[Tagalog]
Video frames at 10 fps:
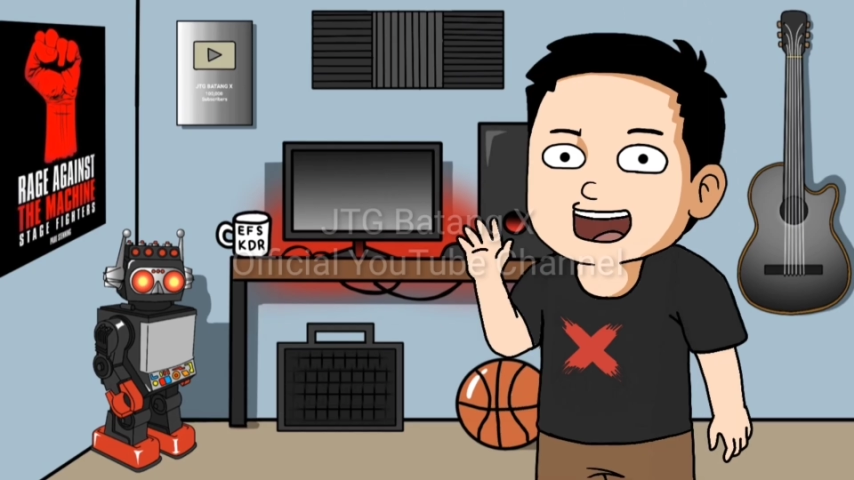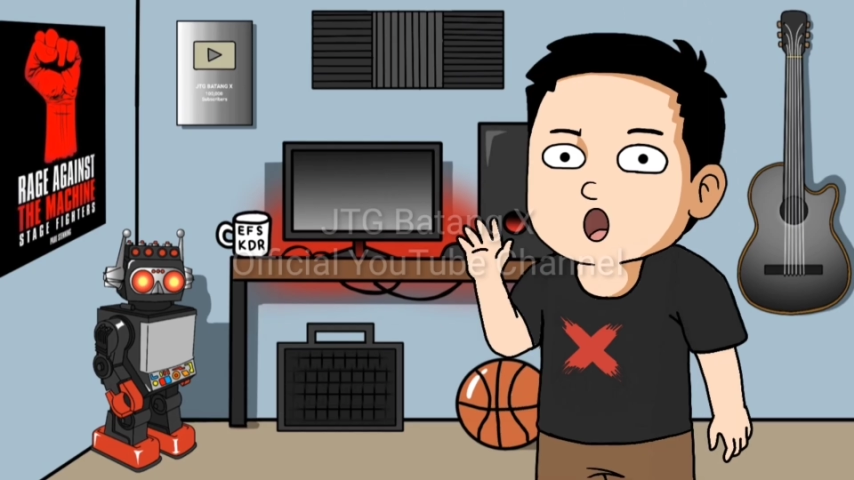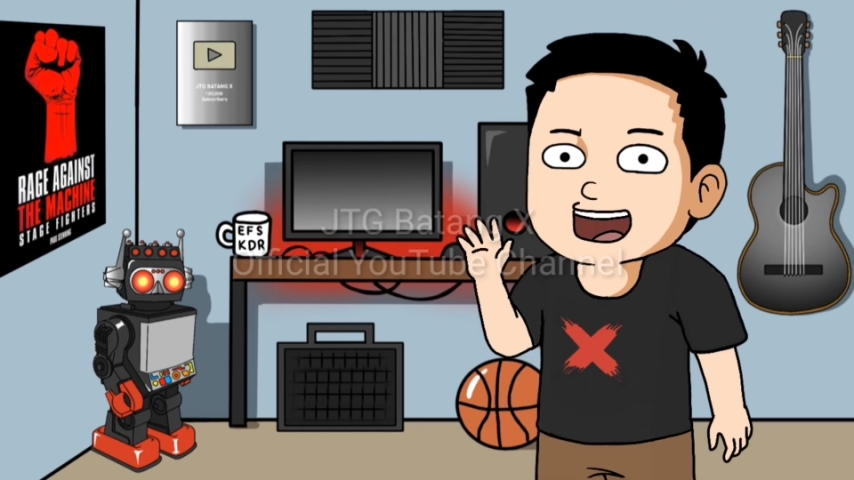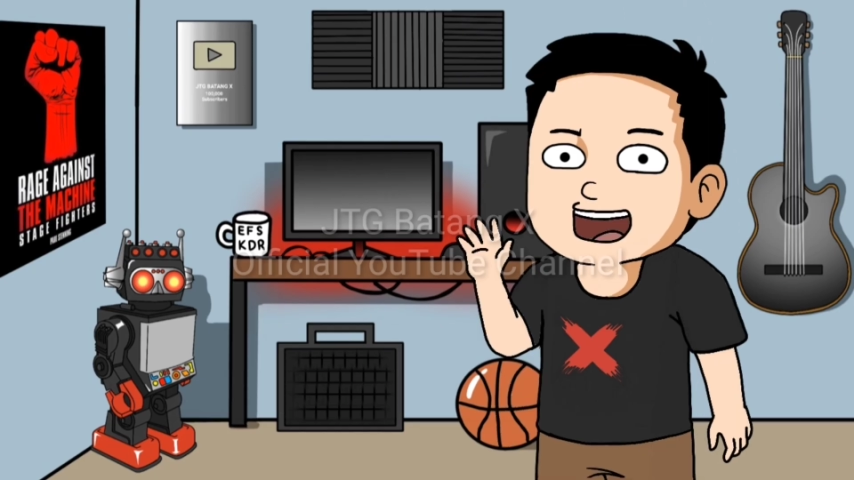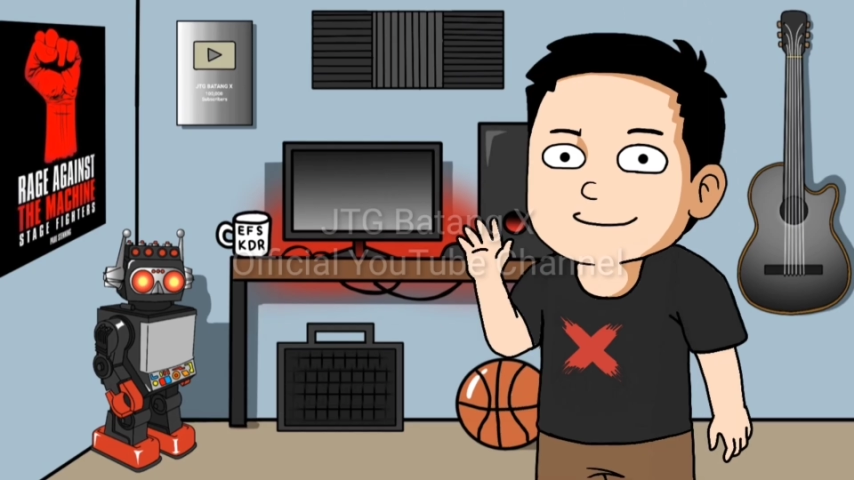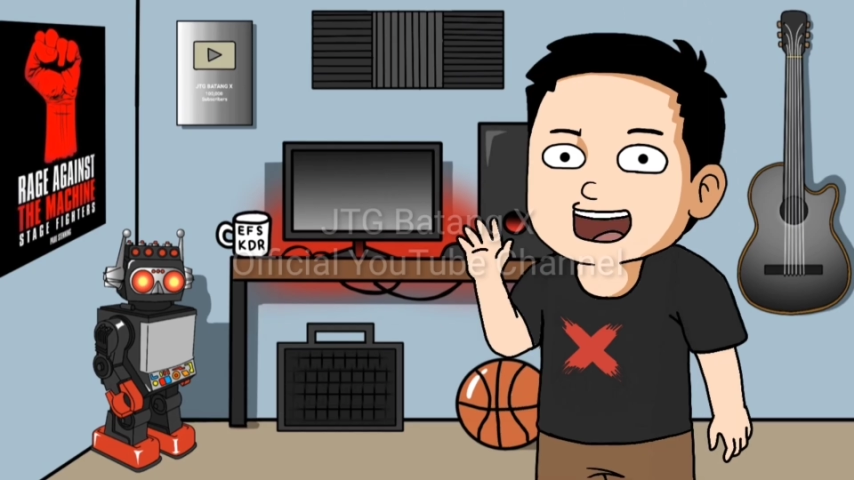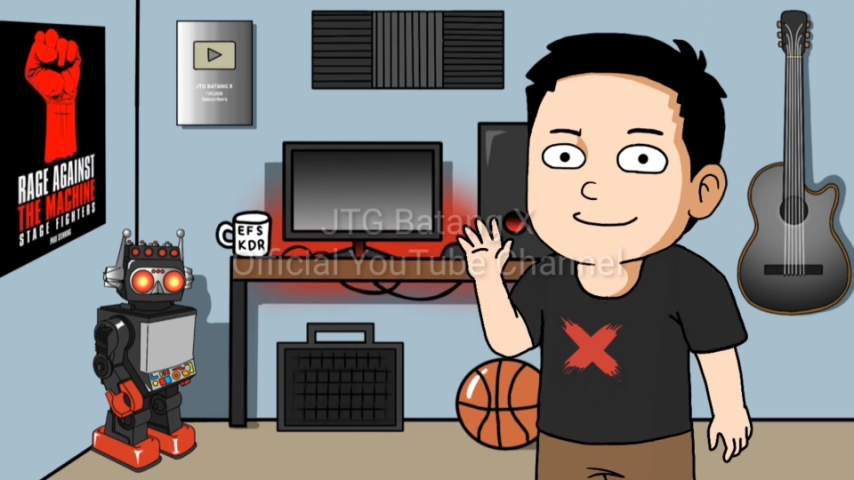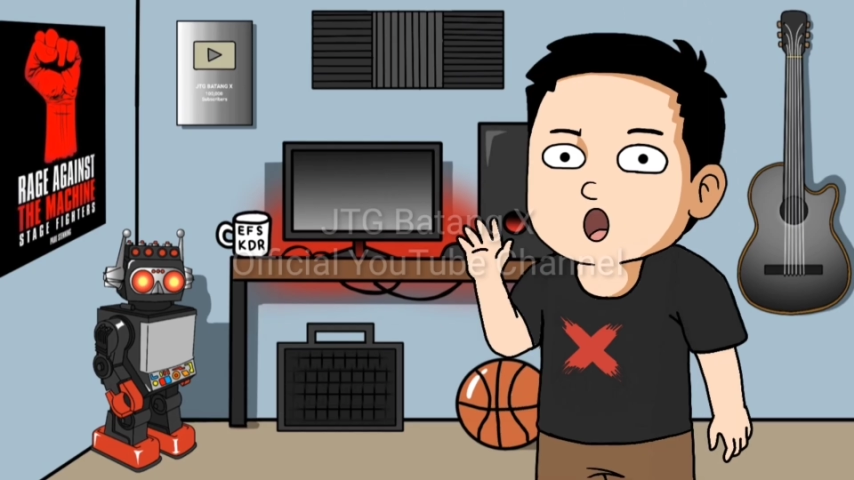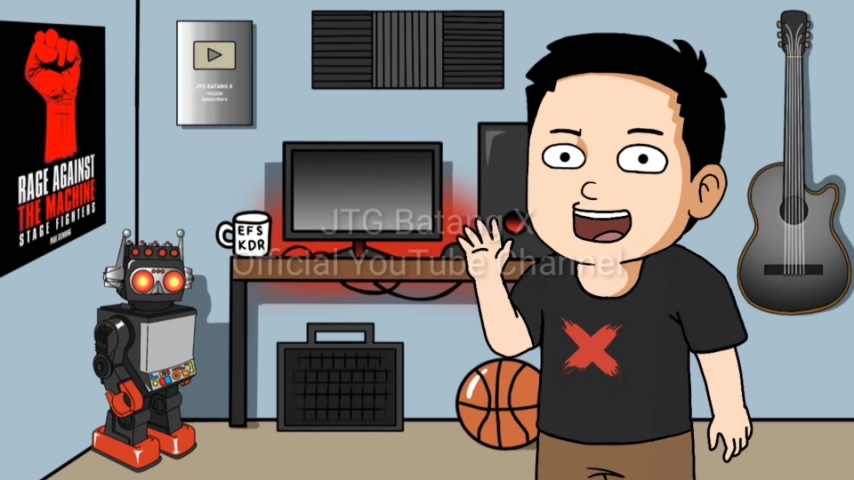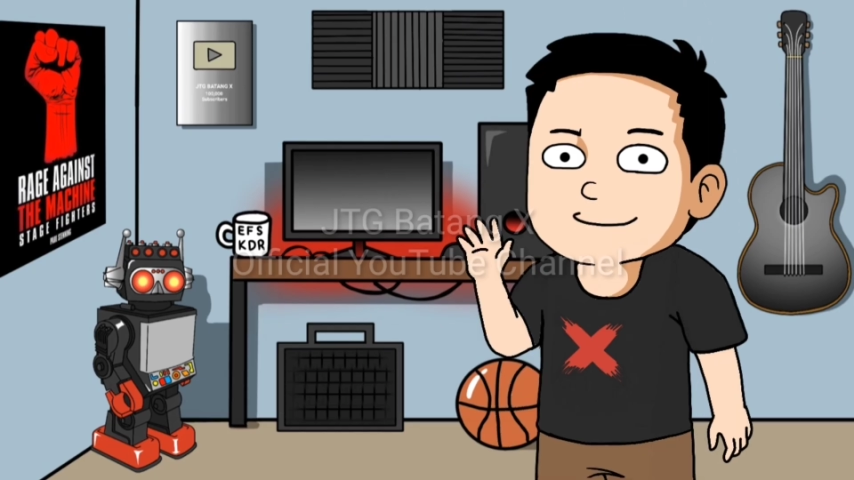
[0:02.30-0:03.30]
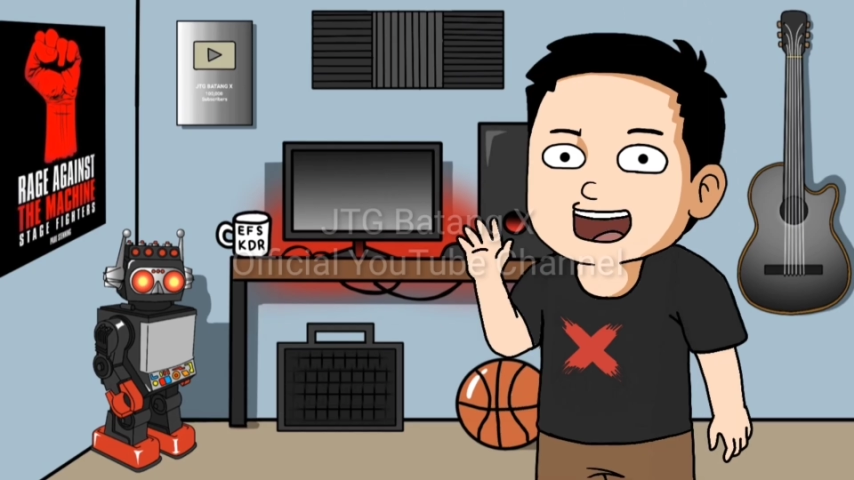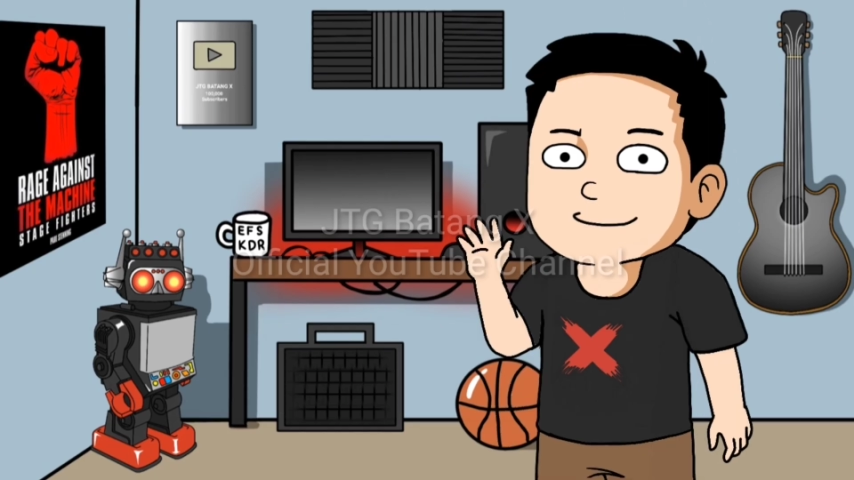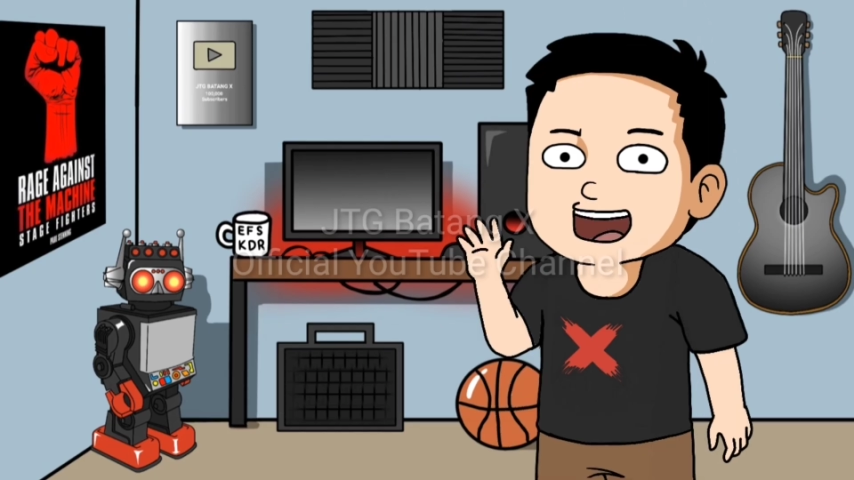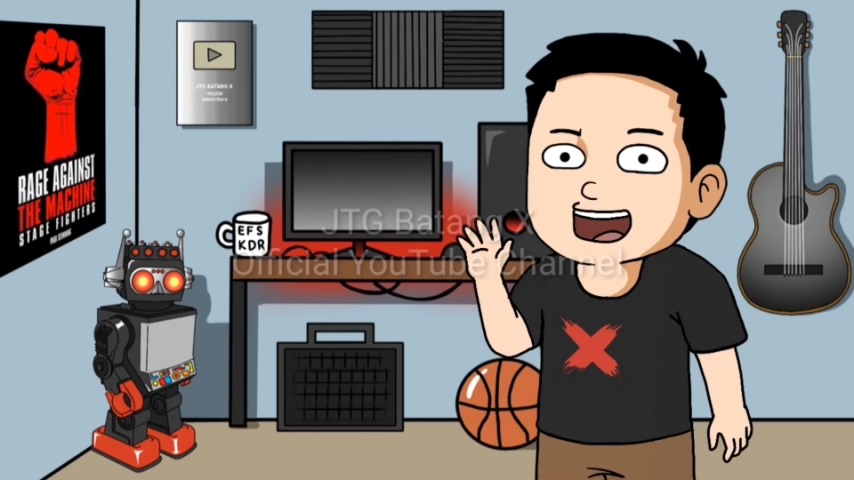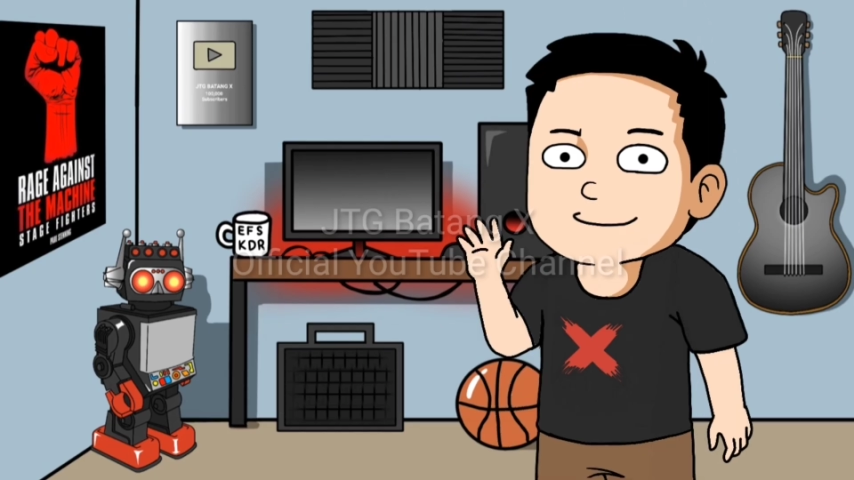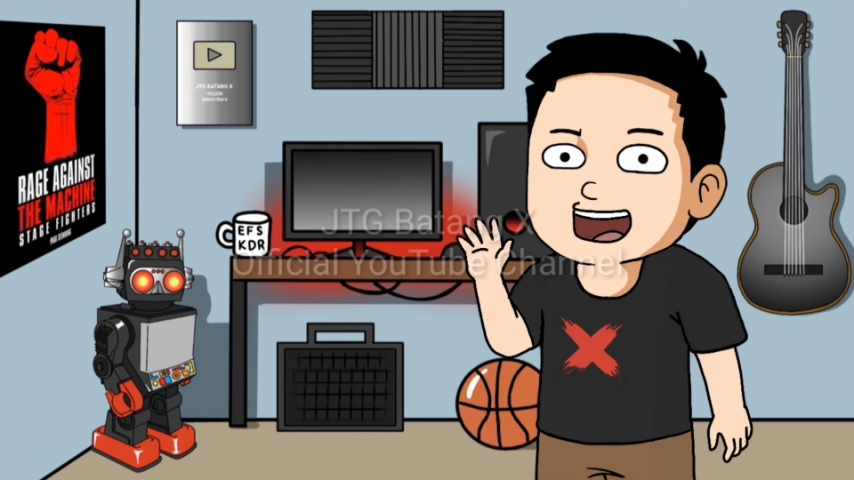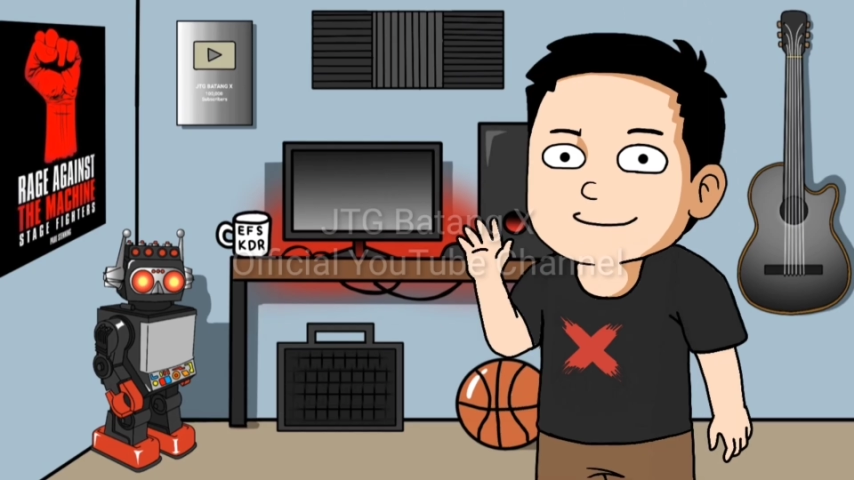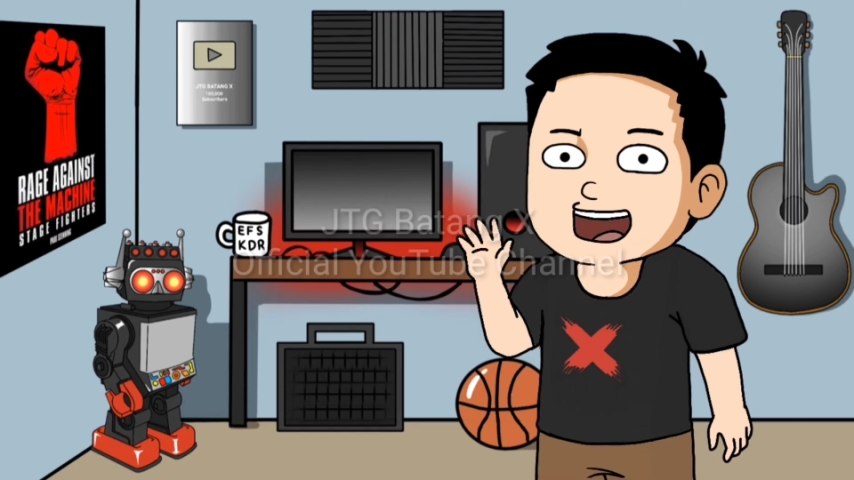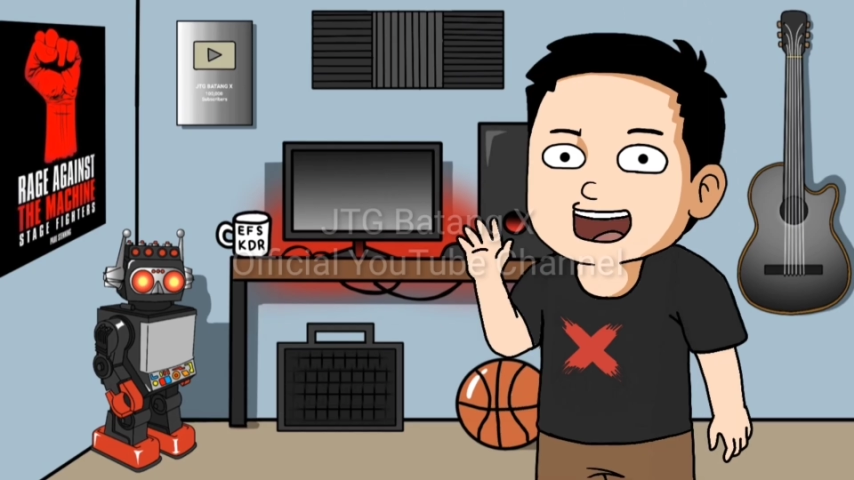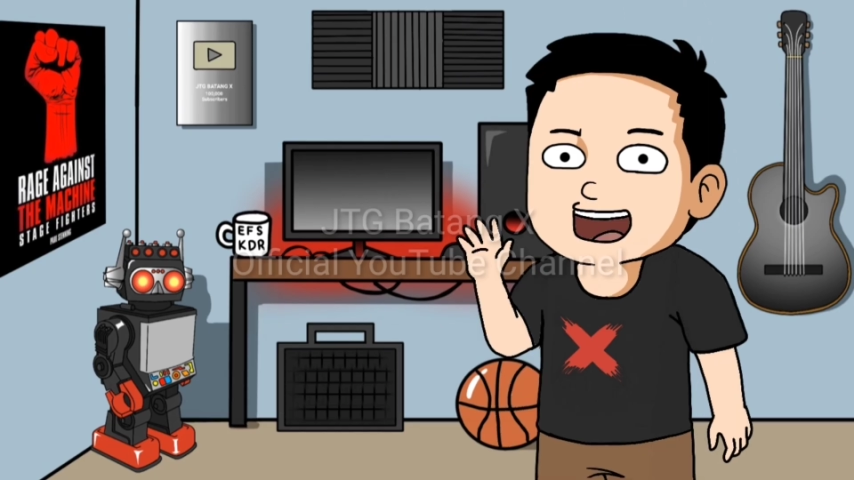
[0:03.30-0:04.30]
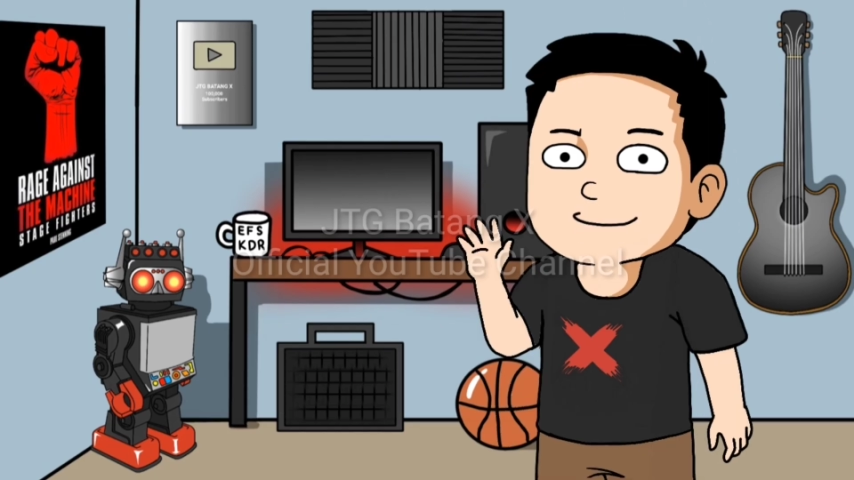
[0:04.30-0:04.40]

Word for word: Hello sa inyo mga kababata.